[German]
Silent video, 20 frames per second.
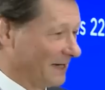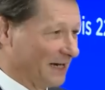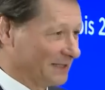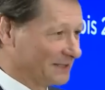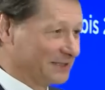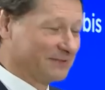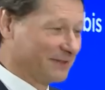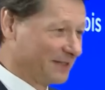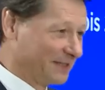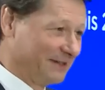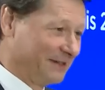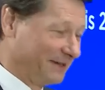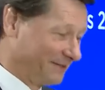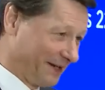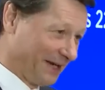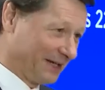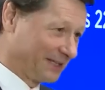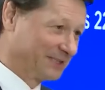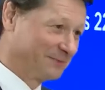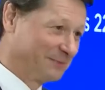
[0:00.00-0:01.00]
Der 28,
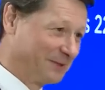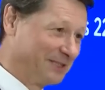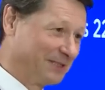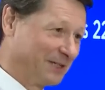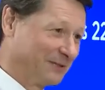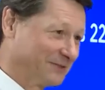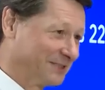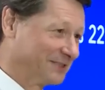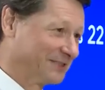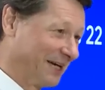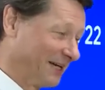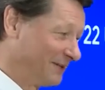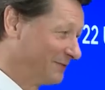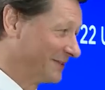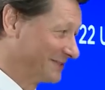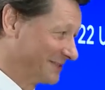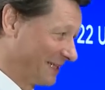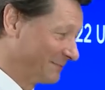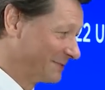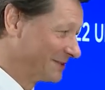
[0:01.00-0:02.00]
nagel Sie mich nicht auf die Zahl
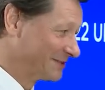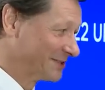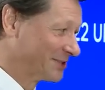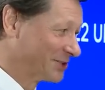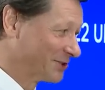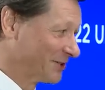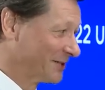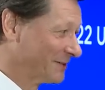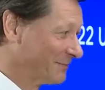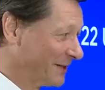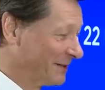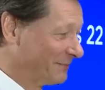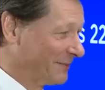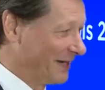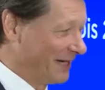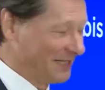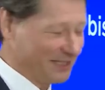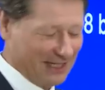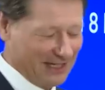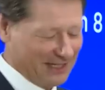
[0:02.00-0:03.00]
fest, aber ja. es ist schon, man,
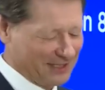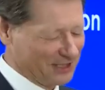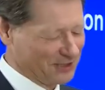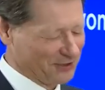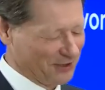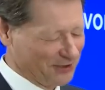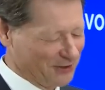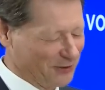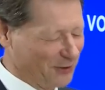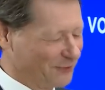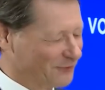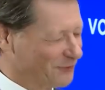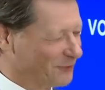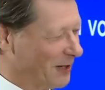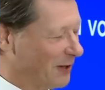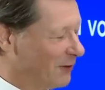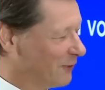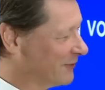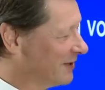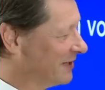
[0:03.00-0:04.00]
man hat Häufig. eigentlich schon die
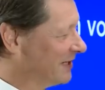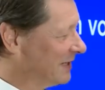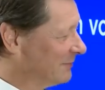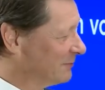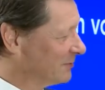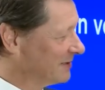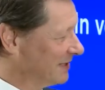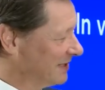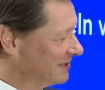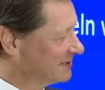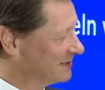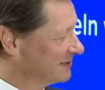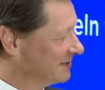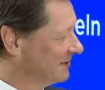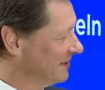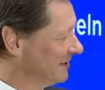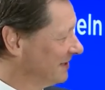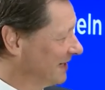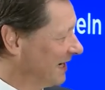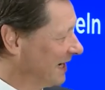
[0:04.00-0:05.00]
Hoffnung aufgegeben und
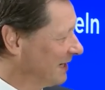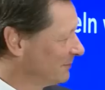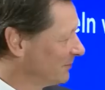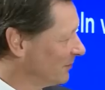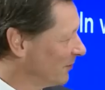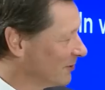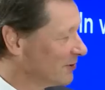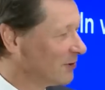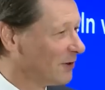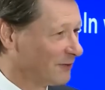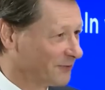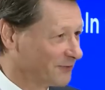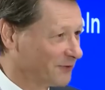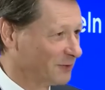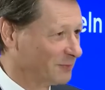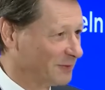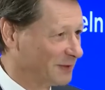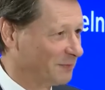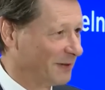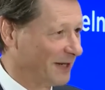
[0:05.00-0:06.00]
jetzt keimt neue
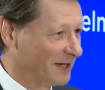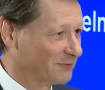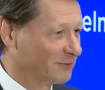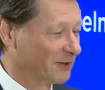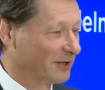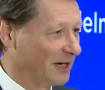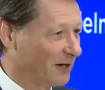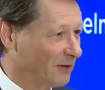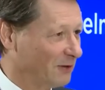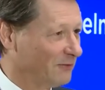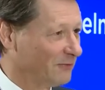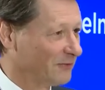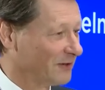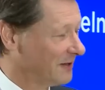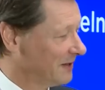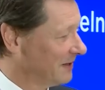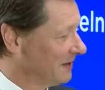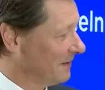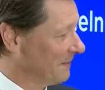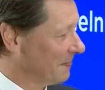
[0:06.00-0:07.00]
Hoffnung mit BlackRock auf.
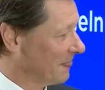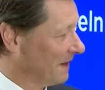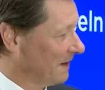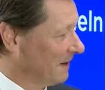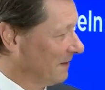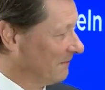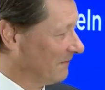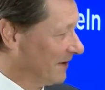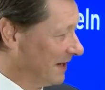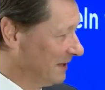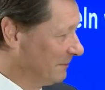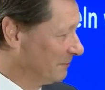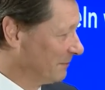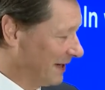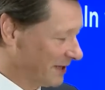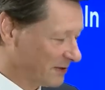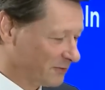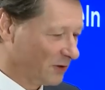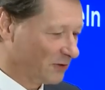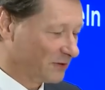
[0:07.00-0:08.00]
Weil
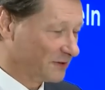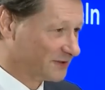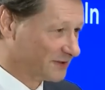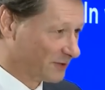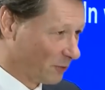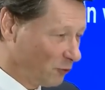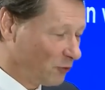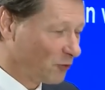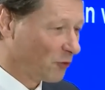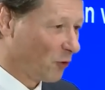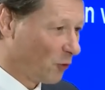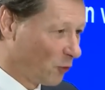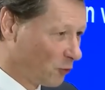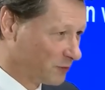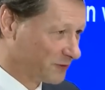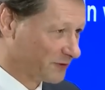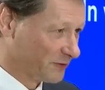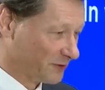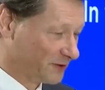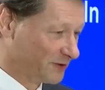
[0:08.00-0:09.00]
BlackRock ist so
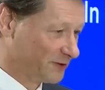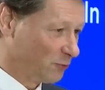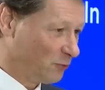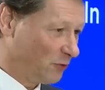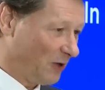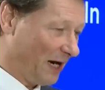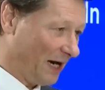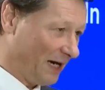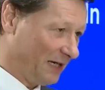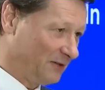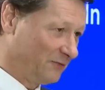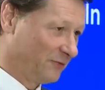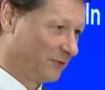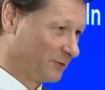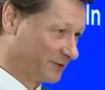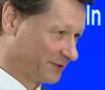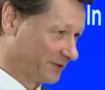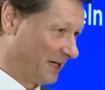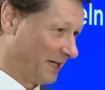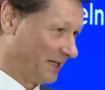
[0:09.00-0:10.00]
groß und so
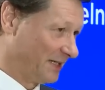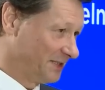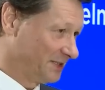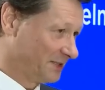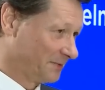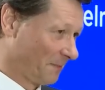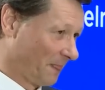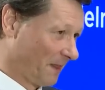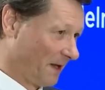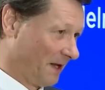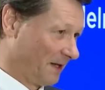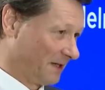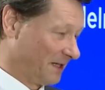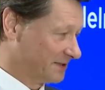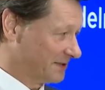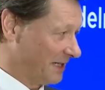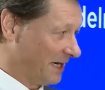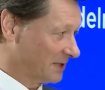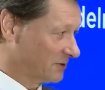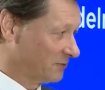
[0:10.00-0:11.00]
einflussreich,
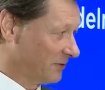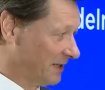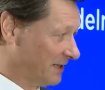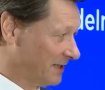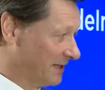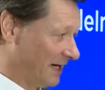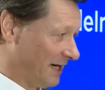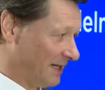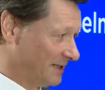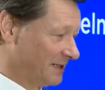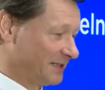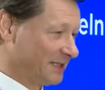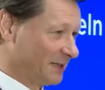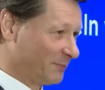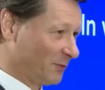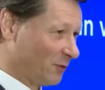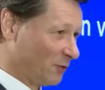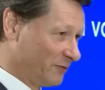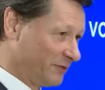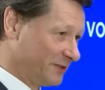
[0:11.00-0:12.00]
dass aktuell keiner der
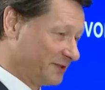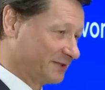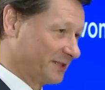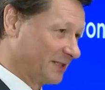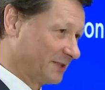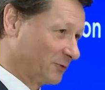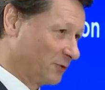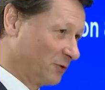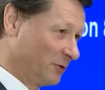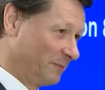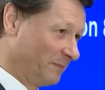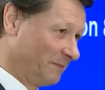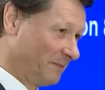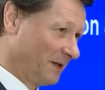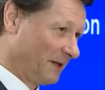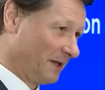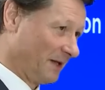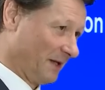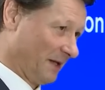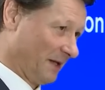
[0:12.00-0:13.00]
Profis da drüben